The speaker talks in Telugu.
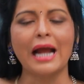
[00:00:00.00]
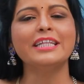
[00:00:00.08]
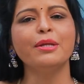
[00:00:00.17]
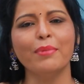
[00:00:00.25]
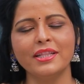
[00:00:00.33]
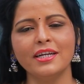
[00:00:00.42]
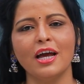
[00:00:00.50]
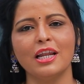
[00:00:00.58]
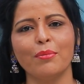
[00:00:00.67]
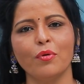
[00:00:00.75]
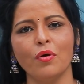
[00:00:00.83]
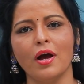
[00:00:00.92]
అయితే ఈ
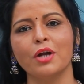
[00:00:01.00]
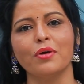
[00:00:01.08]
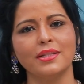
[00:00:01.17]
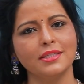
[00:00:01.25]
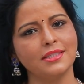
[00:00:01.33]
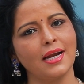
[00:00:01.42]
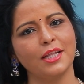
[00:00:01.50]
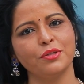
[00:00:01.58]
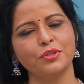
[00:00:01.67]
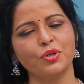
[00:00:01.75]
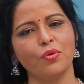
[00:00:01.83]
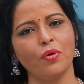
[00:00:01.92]
మధ్యకాలంలో అటు
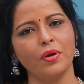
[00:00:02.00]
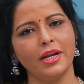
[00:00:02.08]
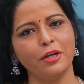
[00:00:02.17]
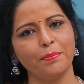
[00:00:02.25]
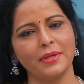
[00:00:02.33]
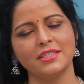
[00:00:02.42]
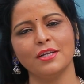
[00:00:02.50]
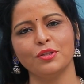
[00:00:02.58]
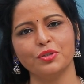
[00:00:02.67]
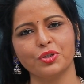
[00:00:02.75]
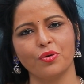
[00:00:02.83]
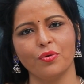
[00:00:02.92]
అధిష్టానం దృష్టిలో ఇటు ప్రజల
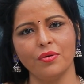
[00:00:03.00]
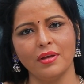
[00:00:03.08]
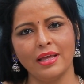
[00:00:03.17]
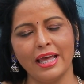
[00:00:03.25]
దృష్టిలో